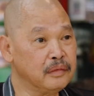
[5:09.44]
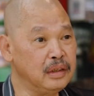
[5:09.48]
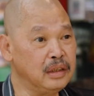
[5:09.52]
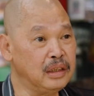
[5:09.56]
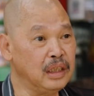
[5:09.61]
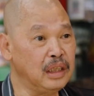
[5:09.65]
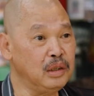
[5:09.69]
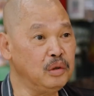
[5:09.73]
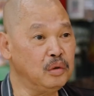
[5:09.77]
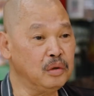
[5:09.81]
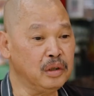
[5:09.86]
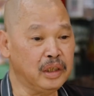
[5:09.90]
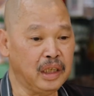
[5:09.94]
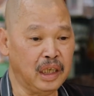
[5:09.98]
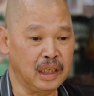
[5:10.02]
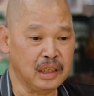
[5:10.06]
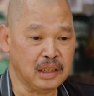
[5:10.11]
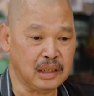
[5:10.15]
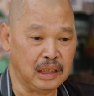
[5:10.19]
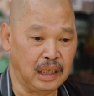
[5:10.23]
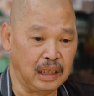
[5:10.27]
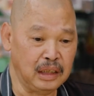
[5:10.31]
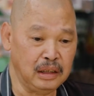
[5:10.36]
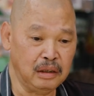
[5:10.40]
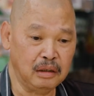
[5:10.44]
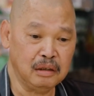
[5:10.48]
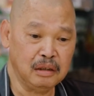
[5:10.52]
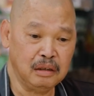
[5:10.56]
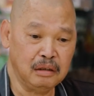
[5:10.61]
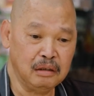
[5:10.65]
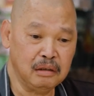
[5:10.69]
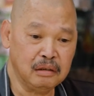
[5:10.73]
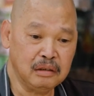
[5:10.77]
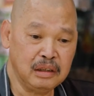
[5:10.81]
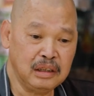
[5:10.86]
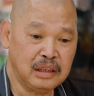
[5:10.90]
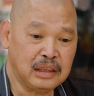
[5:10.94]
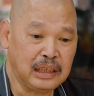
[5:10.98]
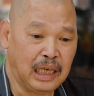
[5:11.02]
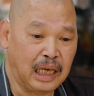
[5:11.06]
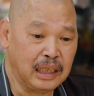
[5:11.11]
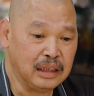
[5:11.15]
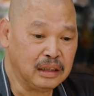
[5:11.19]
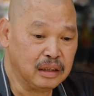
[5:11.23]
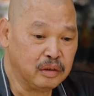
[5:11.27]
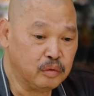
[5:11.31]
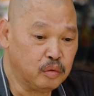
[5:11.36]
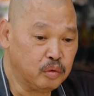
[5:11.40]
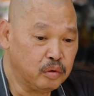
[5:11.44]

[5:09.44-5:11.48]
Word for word: 以前用 gas 来又又一下子